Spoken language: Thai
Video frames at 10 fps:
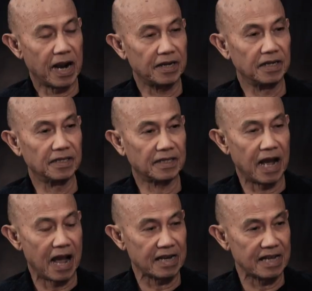นการเดิน
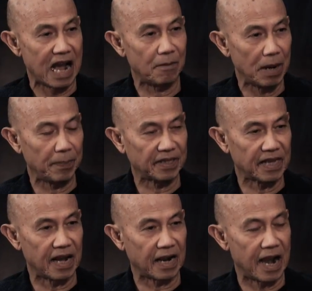ทางอย่างไม่เป็น
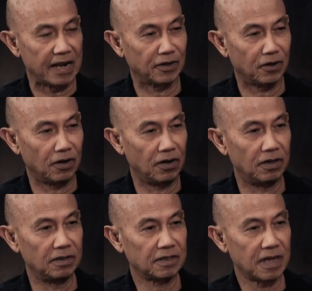ทางการของ